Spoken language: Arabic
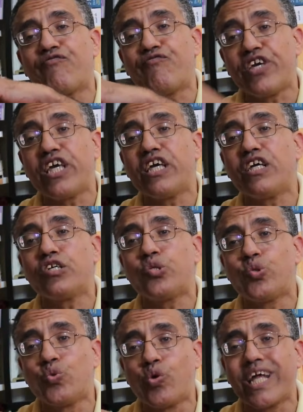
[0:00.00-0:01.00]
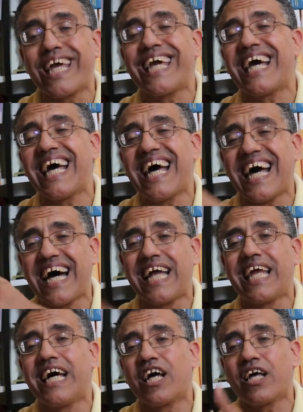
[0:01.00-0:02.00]
في سوريا
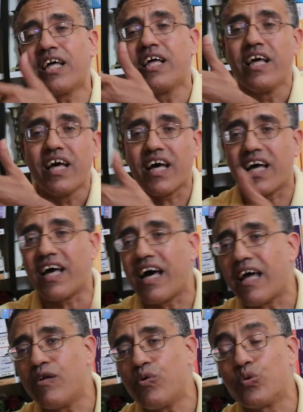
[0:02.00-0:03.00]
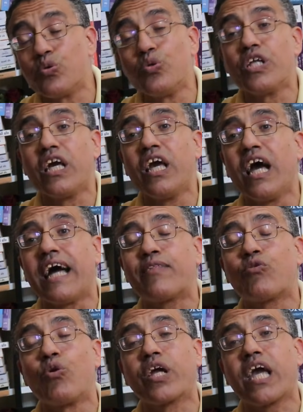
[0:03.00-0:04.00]
على آه، الحدود
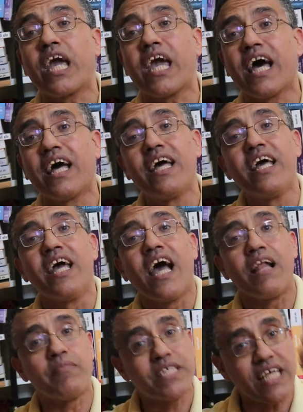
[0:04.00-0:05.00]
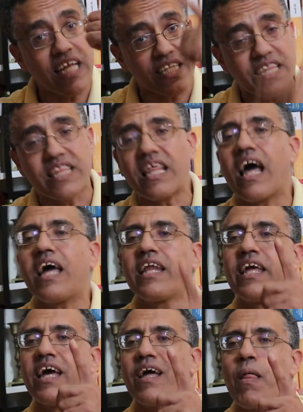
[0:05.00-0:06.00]
التركية المسألة
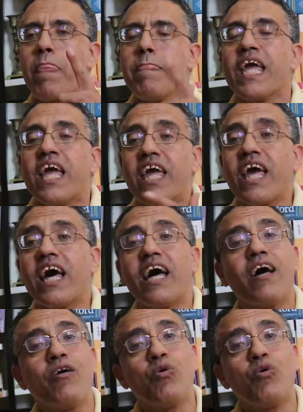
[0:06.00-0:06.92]
الثانية هي